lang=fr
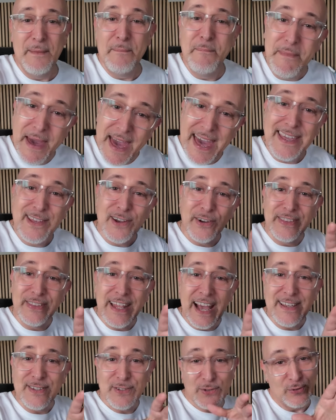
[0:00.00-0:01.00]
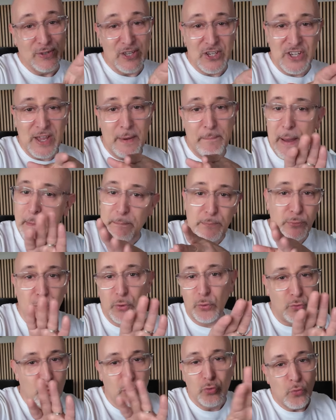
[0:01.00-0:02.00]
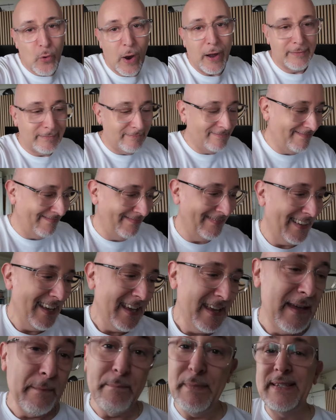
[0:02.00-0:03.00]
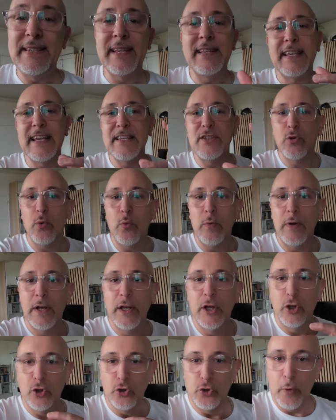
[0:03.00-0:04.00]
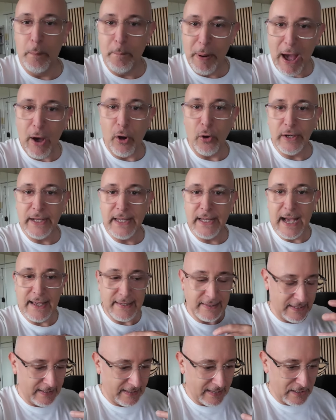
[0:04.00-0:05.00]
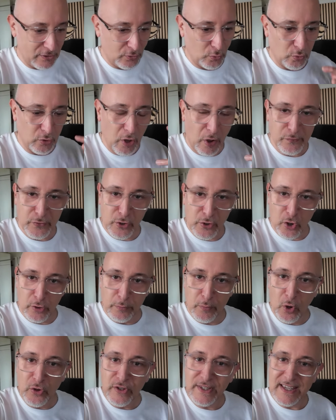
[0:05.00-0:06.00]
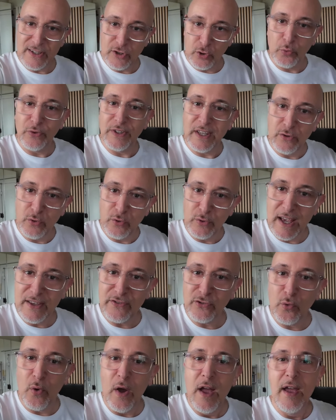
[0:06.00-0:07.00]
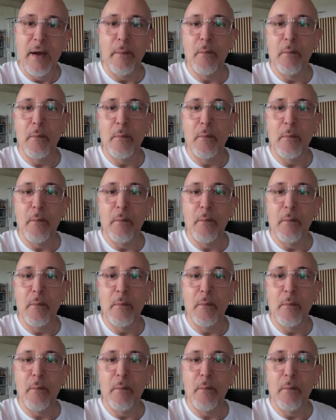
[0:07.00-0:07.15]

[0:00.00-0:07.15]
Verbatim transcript: Mais il y en a, ils sont déjà pas purs du tout. Hein. Mais c'est une question de parents, les gars. C'est une question d'environnement, une question d'éducation.